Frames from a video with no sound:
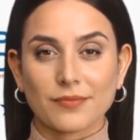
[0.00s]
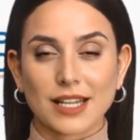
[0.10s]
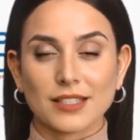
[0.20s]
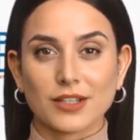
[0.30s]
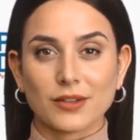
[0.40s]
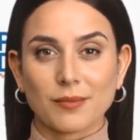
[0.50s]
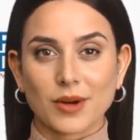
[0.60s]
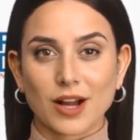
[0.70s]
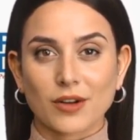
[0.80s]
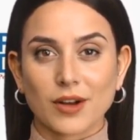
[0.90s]
Es todo
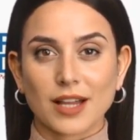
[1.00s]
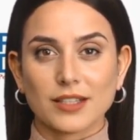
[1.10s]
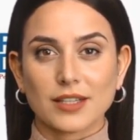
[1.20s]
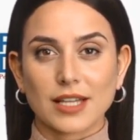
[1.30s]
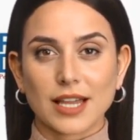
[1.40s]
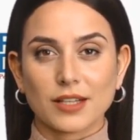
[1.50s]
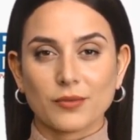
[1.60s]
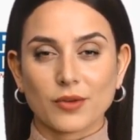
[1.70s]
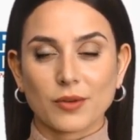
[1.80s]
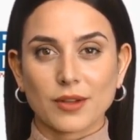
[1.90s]
por ahora, sigan
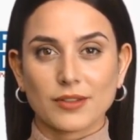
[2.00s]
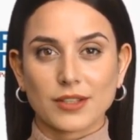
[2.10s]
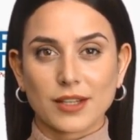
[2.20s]
informándose